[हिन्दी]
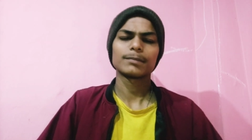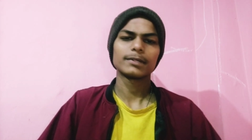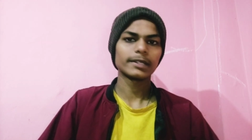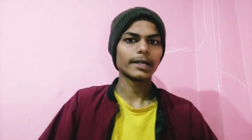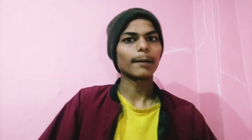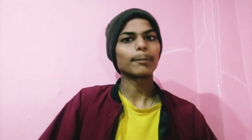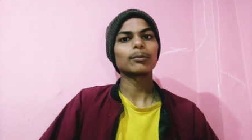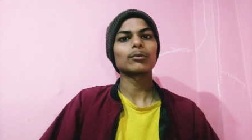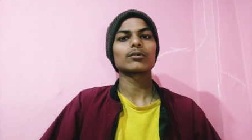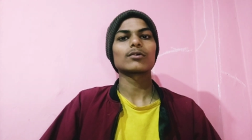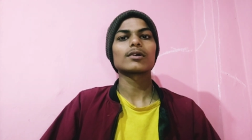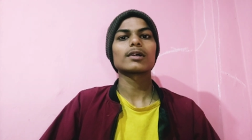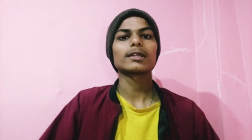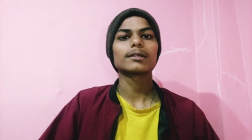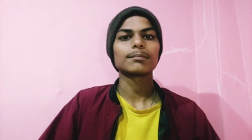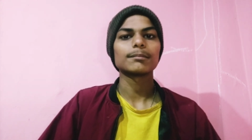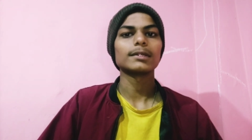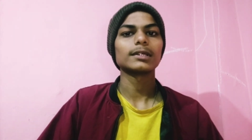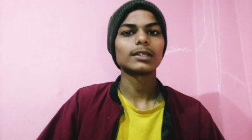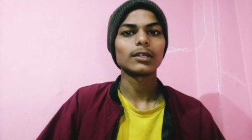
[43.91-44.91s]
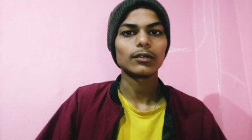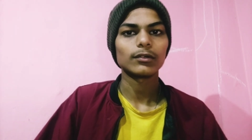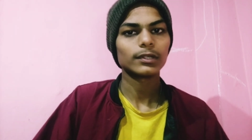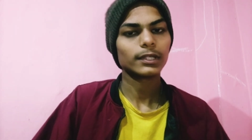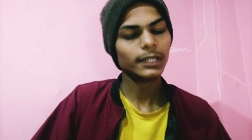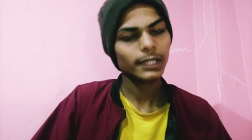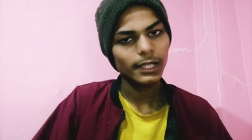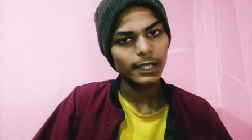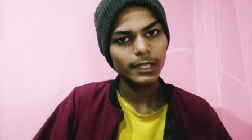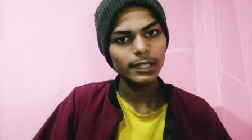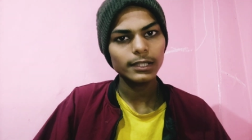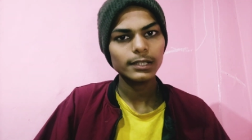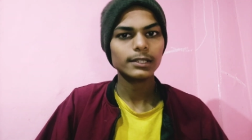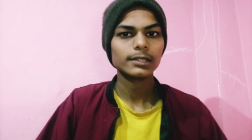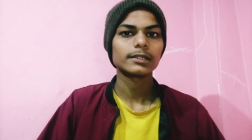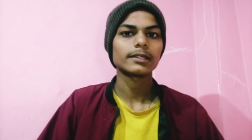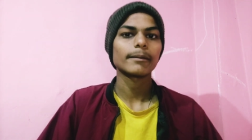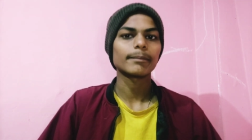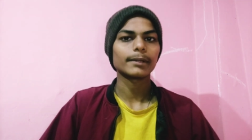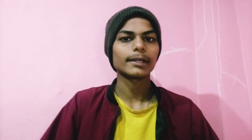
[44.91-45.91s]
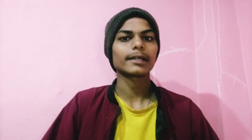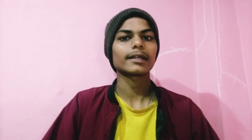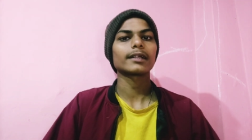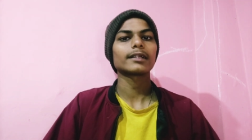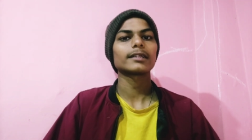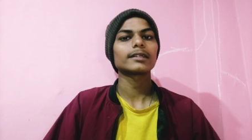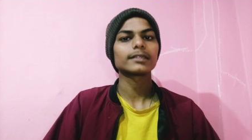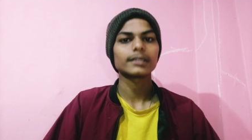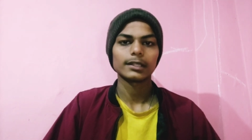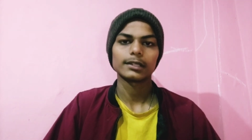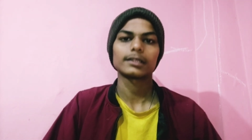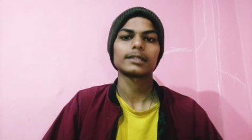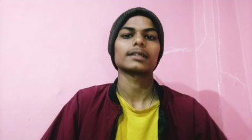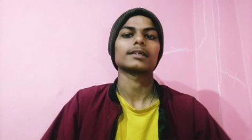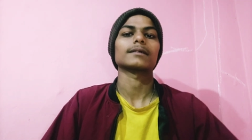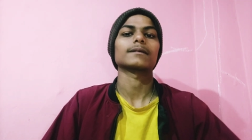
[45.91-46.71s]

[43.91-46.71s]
फिर आप लोग को गैस मिलता हूँ ठीक है गैस तब तक के लिए चलते